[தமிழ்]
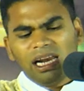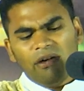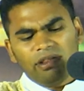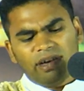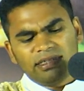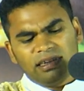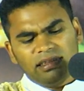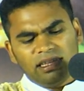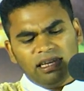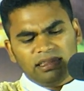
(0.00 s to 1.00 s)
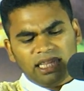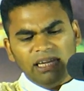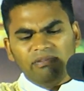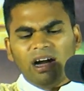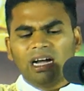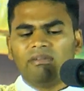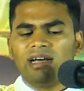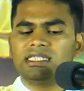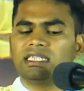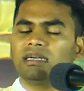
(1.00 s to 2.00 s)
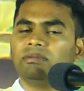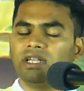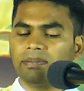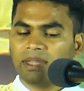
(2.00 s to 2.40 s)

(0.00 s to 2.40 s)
ஆறாவது வசனத்திலே தெளிவாக வாசிக்க முடியும்